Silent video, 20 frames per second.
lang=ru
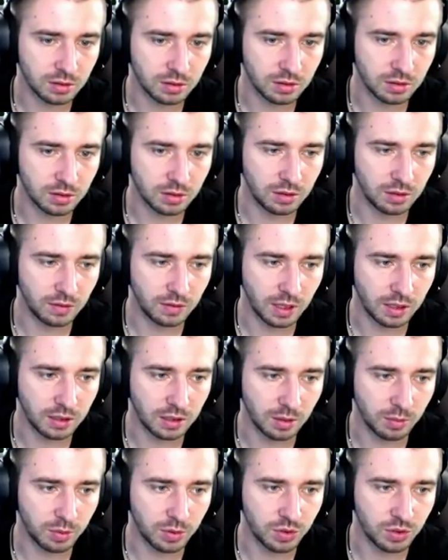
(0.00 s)
Девятка,
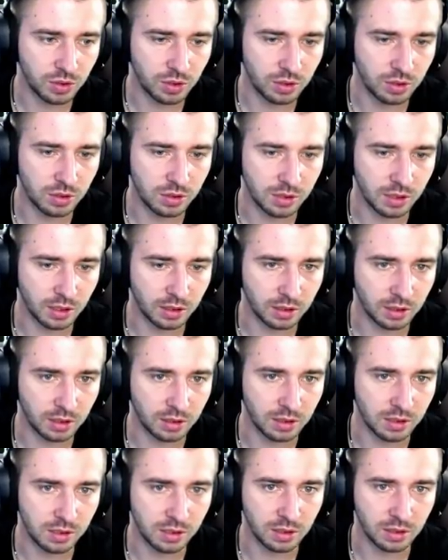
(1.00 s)
почти десятка,
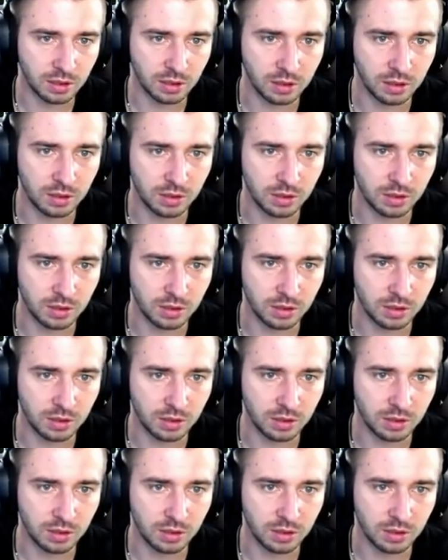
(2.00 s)
10 надо